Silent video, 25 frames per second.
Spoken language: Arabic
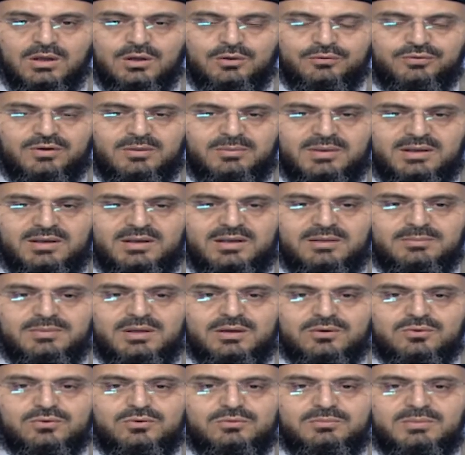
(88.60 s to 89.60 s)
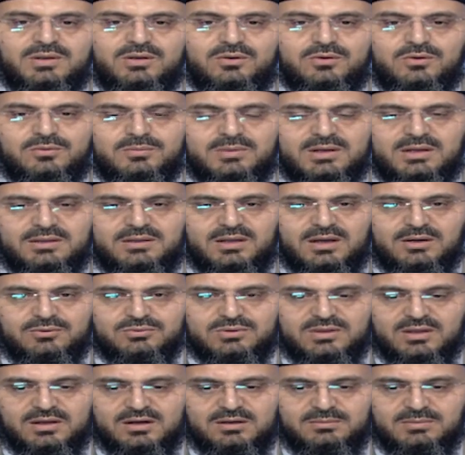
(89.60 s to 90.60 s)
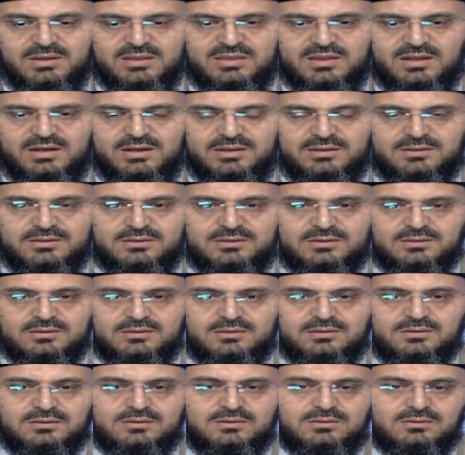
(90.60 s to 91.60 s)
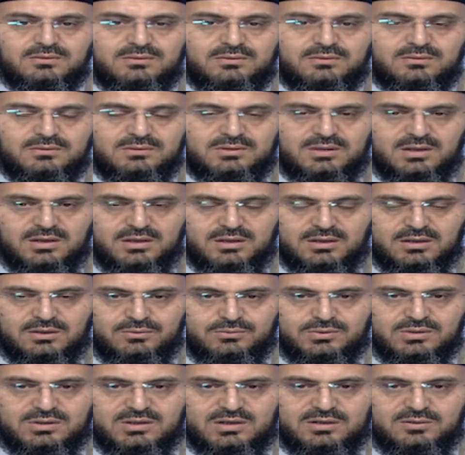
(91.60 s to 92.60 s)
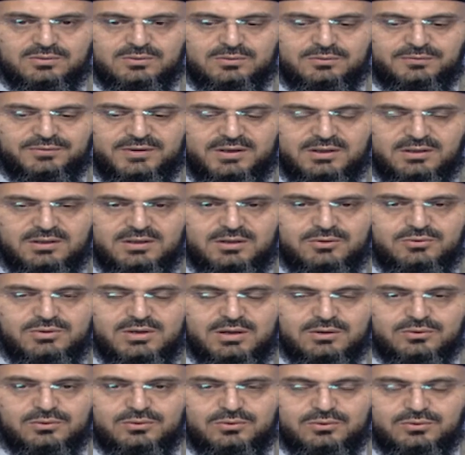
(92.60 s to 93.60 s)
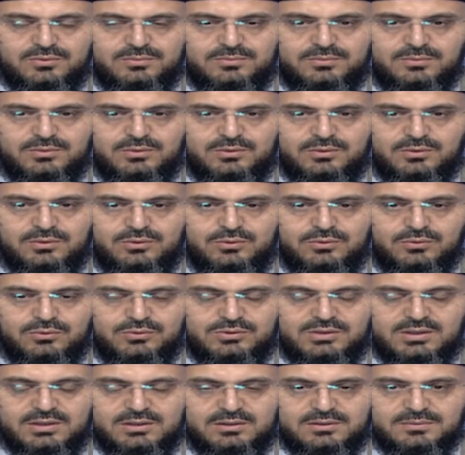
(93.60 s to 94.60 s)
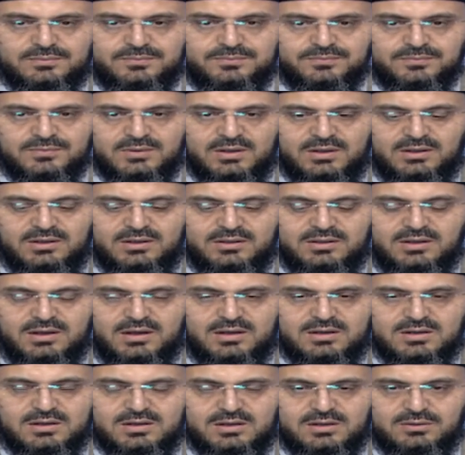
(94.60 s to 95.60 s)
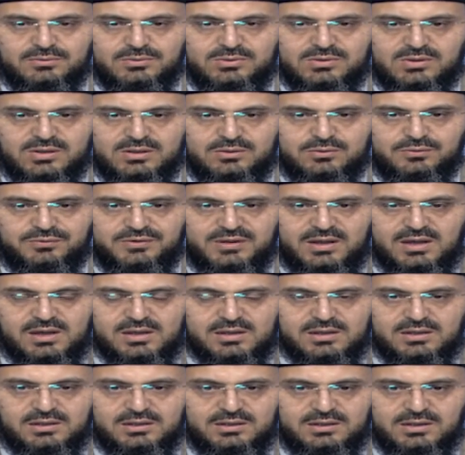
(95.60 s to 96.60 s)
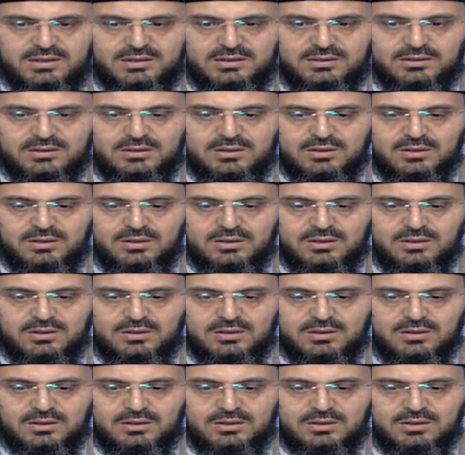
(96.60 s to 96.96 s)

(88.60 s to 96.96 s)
فمن لم يكن منهم قد أوتر مثلا ترك وتره فإنه يقوم يوتر الذي أخر وتره في آخر الليل